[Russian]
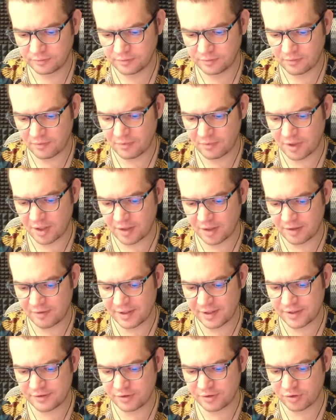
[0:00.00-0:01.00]
Не,
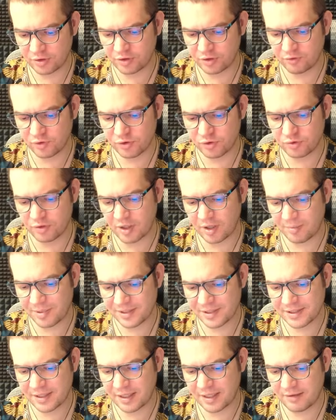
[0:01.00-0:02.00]
давайте все-таки вот сюда
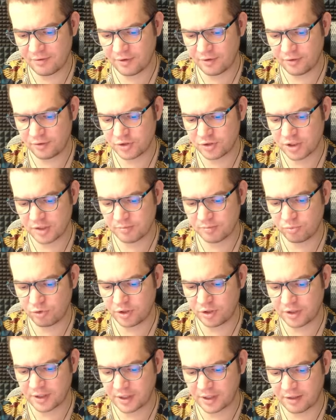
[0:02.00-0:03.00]
поставлю. Он сейчас будет
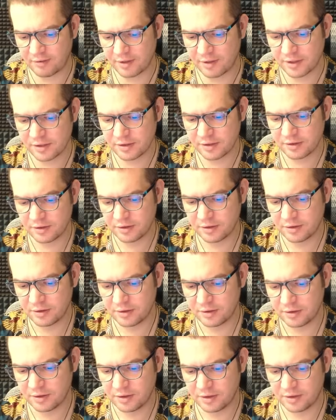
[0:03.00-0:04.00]
атаковать?
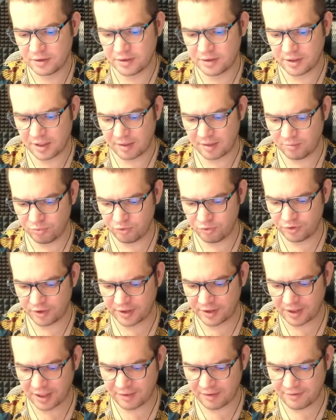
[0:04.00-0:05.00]
Да, будет
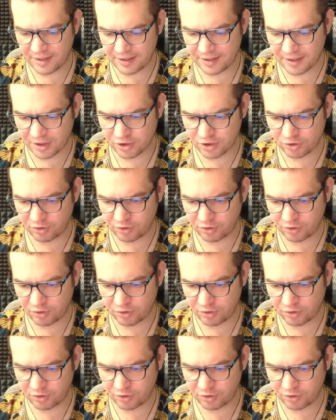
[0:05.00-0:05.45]
атаковать, так что